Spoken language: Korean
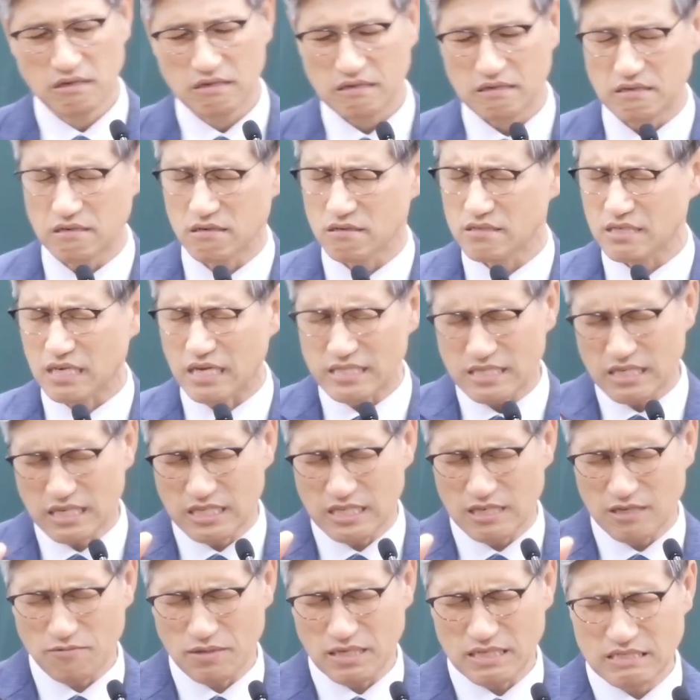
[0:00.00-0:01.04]
그
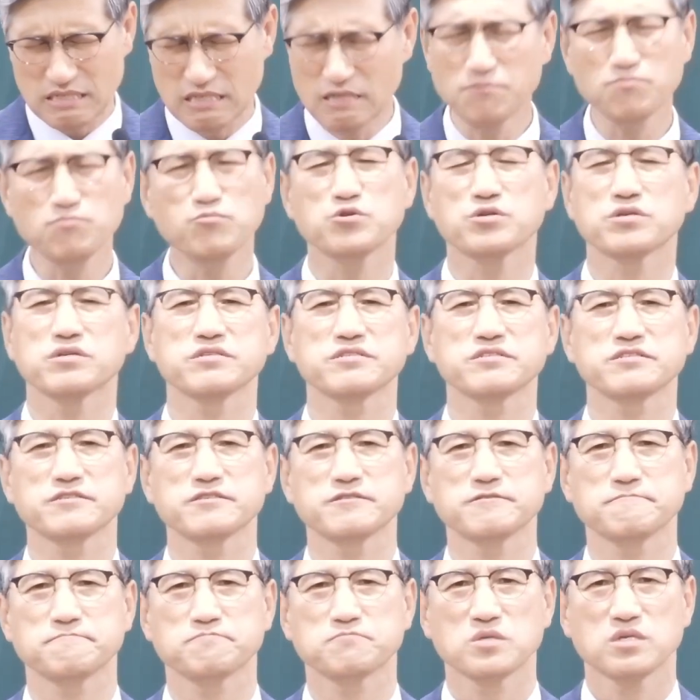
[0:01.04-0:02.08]
사상이 전부인
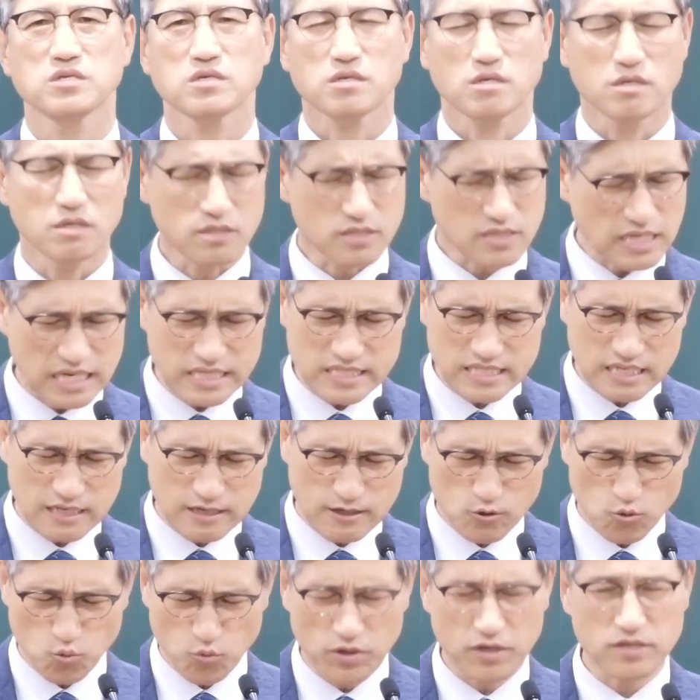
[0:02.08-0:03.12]
것처럼 그
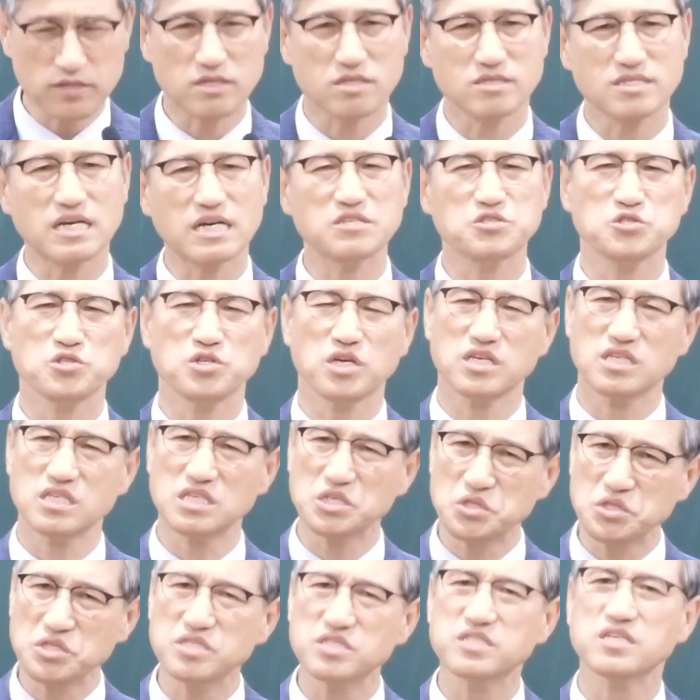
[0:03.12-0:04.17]
사상을 위해서 자신의
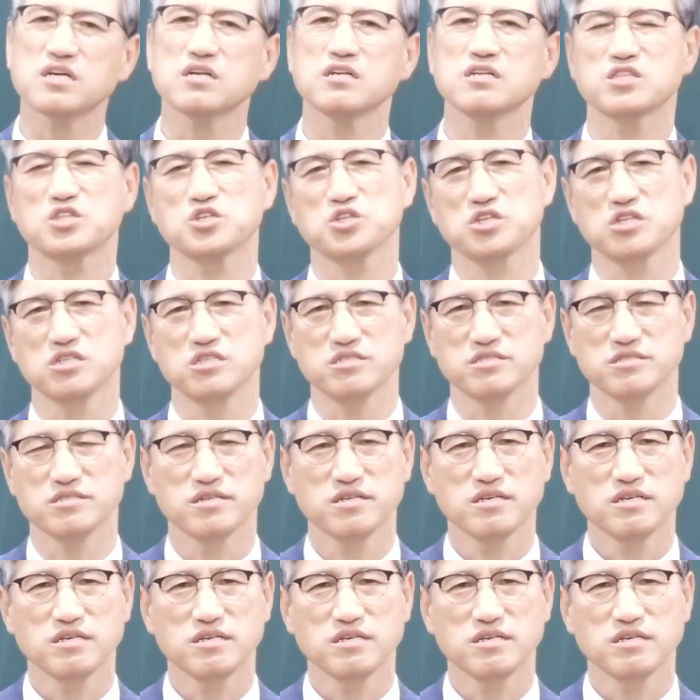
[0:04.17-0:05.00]
인생을 드리는